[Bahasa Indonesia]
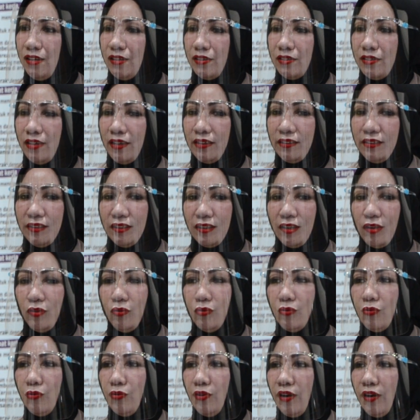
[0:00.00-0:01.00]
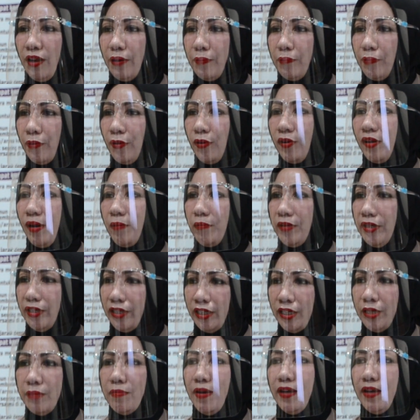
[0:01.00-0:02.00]
Jadi keunggulan program
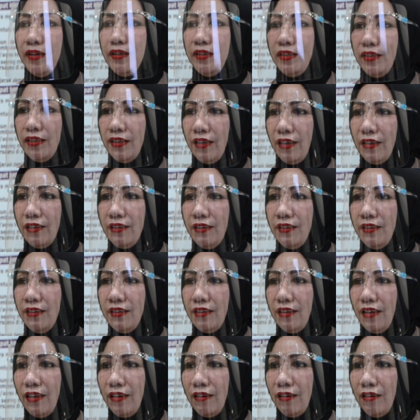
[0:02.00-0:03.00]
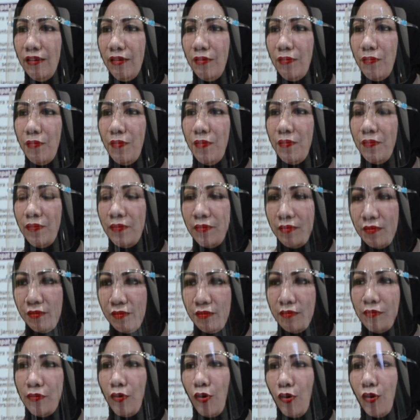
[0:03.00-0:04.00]
ini dibandingkan dengan
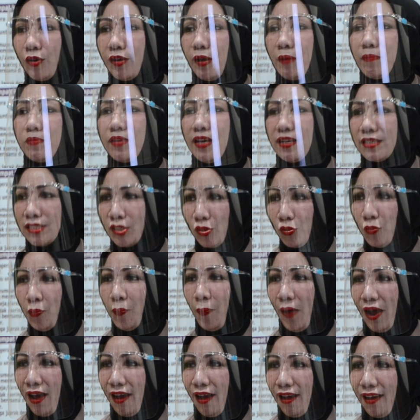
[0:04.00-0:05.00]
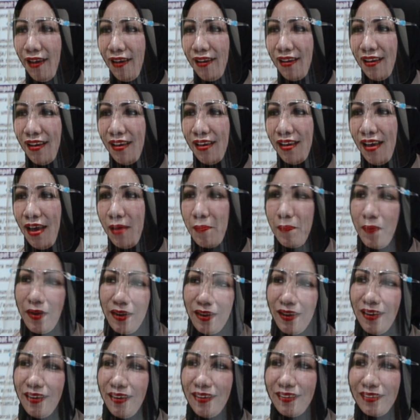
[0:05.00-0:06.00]
program yang serupa,
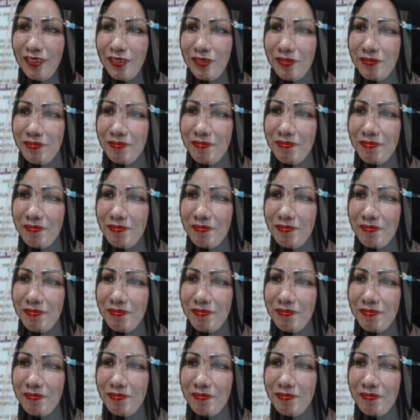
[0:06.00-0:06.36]
apakah?